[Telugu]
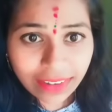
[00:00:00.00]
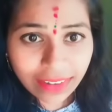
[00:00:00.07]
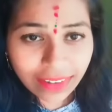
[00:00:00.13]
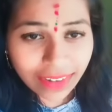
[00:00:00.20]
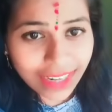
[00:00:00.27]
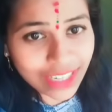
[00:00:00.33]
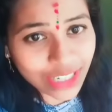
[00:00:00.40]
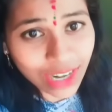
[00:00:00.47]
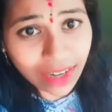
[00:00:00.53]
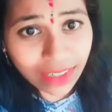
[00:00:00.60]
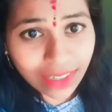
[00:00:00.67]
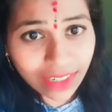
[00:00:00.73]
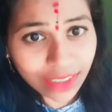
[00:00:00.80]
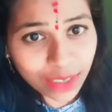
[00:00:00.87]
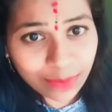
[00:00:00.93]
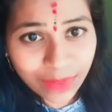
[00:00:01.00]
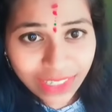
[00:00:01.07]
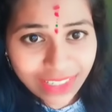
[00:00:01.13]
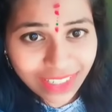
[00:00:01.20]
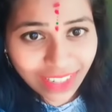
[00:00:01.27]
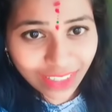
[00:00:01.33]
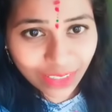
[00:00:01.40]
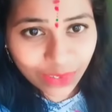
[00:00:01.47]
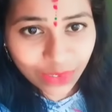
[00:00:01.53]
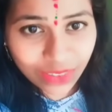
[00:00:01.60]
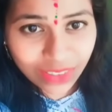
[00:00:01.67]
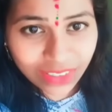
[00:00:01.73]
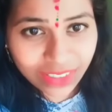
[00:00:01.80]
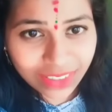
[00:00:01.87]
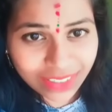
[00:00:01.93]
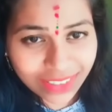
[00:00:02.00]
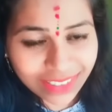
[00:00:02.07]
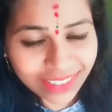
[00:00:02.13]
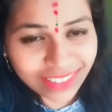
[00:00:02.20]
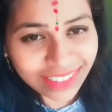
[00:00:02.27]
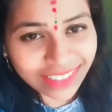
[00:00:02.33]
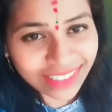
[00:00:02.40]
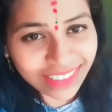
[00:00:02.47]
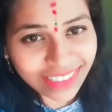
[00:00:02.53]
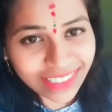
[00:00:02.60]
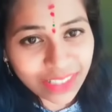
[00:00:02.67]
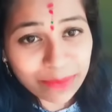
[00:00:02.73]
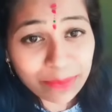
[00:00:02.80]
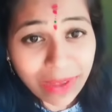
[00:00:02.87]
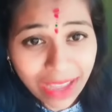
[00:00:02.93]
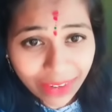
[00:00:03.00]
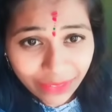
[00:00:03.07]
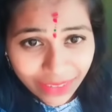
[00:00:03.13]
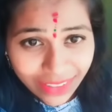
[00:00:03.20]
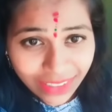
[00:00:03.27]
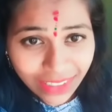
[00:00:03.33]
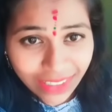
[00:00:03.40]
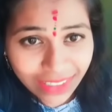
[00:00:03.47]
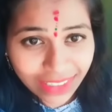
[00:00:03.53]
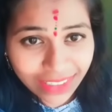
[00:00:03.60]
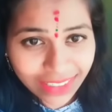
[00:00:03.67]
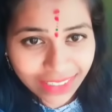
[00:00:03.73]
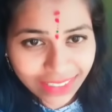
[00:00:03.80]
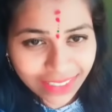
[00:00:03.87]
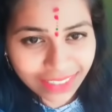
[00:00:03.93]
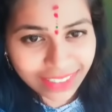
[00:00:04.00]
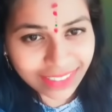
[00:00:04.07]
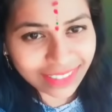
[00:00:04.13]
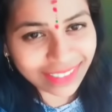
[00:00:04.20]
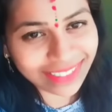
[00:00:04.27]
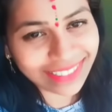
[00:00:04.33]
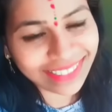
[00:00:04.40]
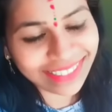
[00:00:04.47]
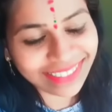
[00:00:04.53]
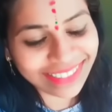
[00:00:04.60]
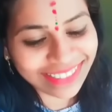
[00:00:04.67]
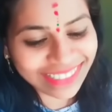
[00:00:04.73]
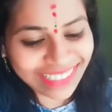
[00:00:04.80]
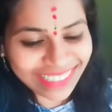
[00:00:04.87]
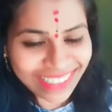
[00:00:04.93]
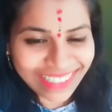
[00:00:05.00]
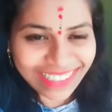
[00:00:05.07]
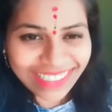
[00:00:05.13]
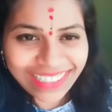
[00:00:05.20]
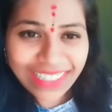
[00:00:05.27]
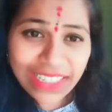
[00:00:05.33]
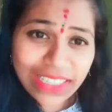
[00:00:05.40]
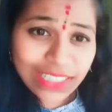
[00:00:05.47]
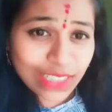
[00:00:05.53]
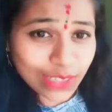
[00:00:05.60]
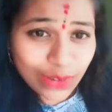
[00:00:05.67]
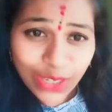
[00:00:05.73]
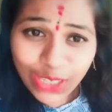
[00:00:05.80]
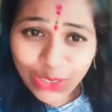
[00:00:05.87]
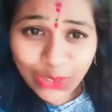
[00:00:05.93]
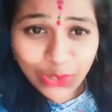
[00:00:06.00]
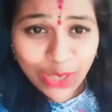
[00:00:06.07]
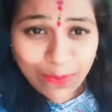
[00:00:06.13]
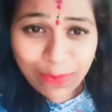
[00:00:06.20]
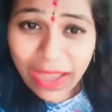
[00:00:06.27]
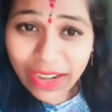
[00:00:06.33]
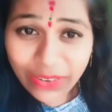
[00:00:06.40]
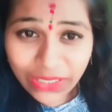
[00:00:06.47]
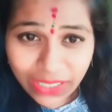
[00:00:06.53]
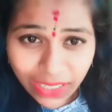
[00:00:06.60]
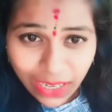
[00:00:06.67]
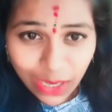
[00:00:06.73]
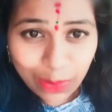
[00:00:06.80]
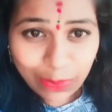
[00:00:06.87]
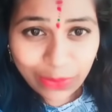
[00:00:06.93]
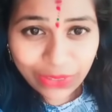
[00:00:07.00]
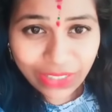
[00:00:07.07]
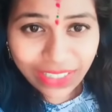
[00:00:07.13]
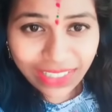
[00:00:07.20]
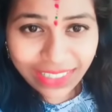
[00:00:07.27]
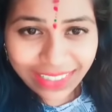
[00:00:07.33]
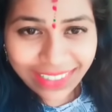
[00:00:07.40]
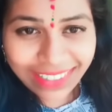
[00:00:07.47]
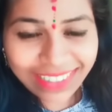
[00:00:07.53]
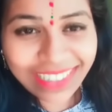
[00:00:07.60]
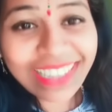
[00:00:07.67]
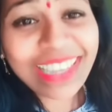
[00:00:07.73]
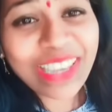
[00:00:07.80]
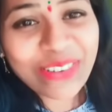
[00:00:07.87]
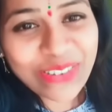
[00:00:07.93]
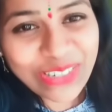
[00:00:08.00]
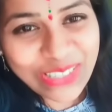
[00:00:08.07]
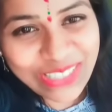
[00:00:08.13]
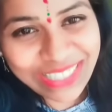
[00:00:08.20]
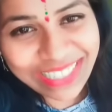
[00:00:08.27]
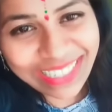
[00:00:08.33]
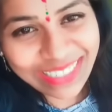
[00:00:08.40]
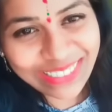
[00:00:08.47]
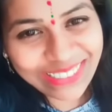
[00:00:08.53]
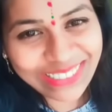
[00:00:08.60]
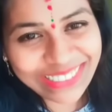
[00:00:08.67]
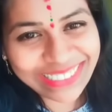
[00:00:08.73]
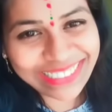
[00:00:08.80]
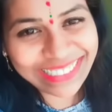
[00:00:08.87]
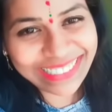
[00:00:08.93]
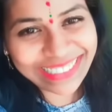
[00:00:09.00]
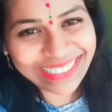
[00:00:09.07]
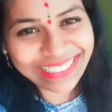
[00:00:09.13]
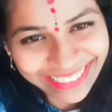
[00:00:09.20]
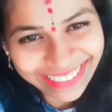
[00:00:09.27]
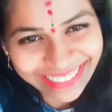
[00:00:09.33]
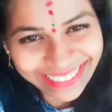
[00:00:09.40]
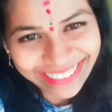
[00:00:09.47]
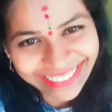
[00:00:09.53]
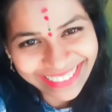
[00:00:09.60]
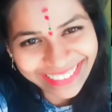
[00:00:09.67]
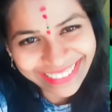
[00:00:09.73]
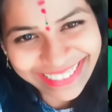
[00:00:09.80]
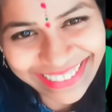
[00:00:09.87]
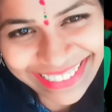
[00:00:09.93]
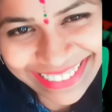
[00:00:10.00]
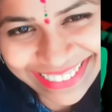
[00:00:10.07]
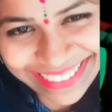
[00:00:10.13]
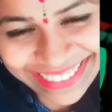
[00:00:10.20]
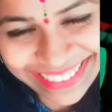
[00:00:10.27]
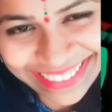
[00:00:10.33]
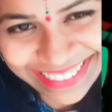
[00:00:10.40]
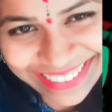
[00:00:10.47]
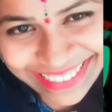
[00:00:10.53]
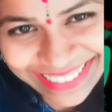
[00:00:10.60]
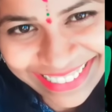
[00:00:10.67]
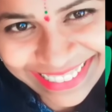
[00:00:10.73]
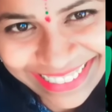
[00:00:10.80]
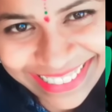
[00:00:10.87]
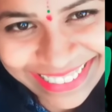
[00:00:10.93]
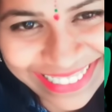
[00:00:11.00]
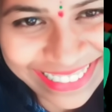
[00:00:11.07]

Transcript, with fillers: అవును సార్ చాలా సంతోషంగా ఉంది సార్ క్షేమంగా ఉన్నారు సరే అను నేను నీకు లొకేషన్ పంపిస్తాను ఎవరికి ఏం చెప్పకుండా వచ్చేసే సరే సార్ అని అంటూ కాల్ని కట్ చేయగానే